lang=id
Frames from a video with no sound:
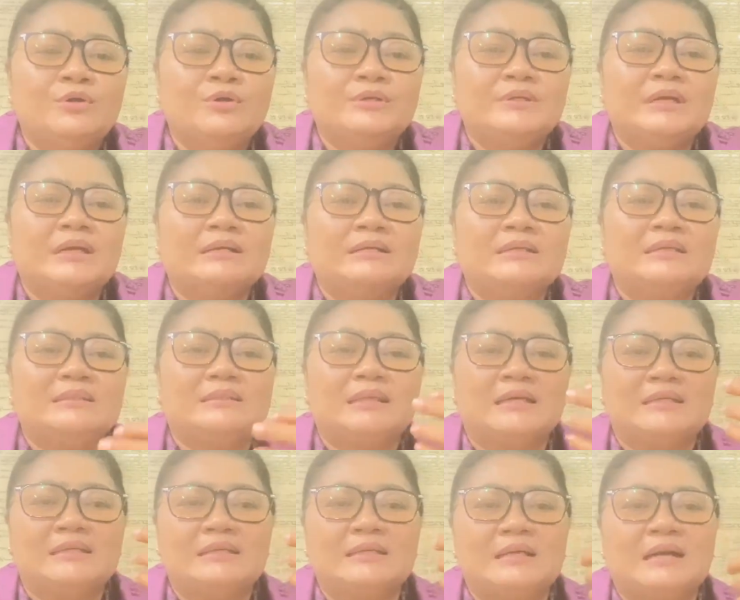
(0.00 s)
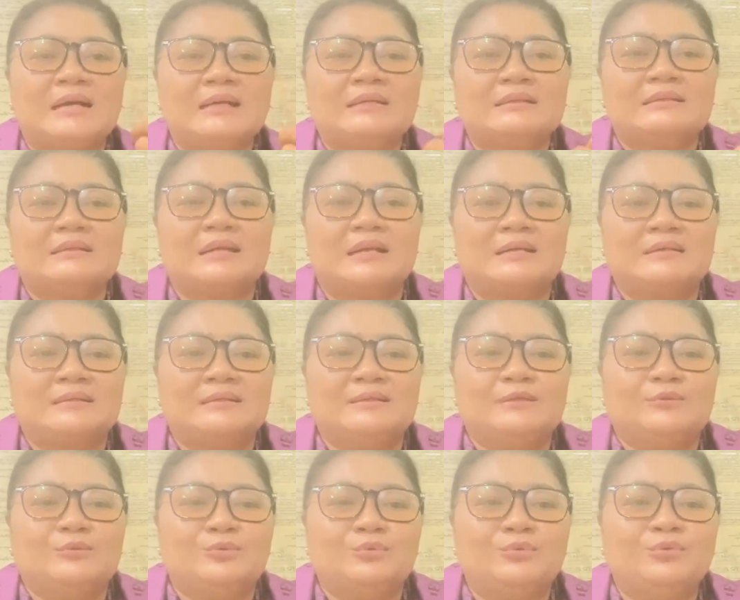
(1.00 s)
yang kita dengarkan
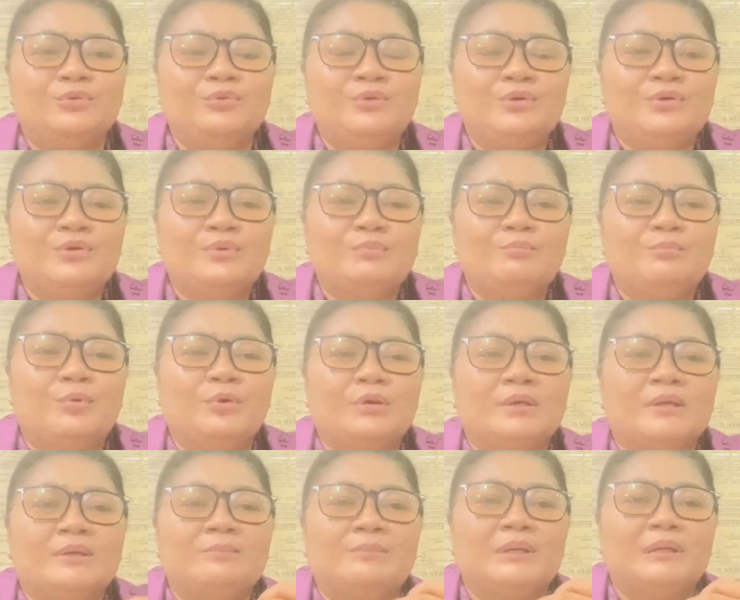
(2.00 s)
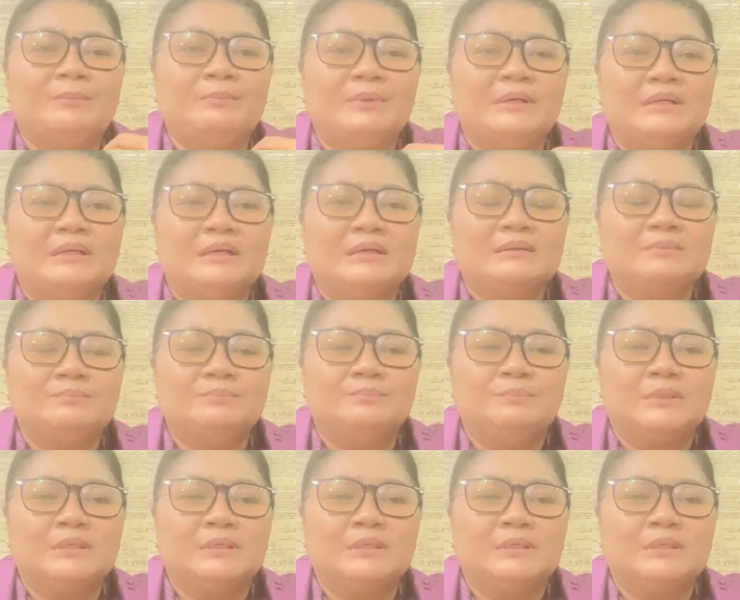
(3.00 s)
itu boleh benar-benar